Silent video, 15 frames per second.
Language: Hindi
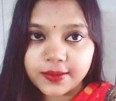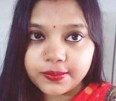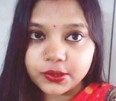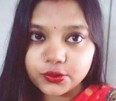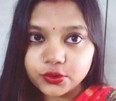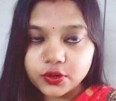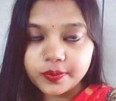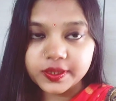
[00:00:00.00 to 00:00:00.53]
और
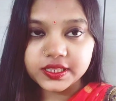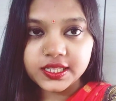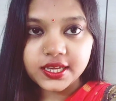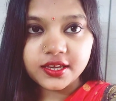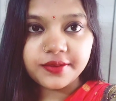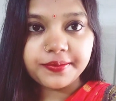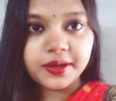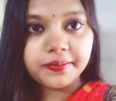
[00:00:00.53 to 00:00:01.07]
आप लोगों को
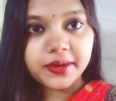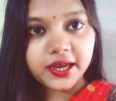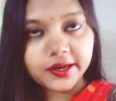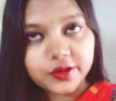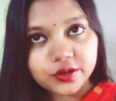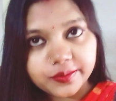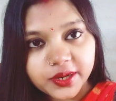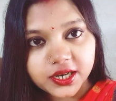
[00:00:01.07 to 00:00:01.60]
पता है कि मैं
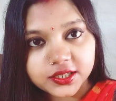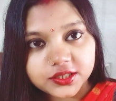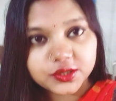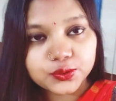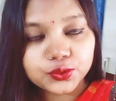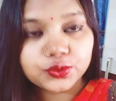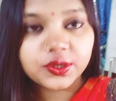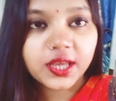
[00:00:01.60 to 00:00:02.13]
बेंगलोर में
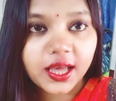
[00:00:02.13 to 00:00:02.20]
रहती हूँ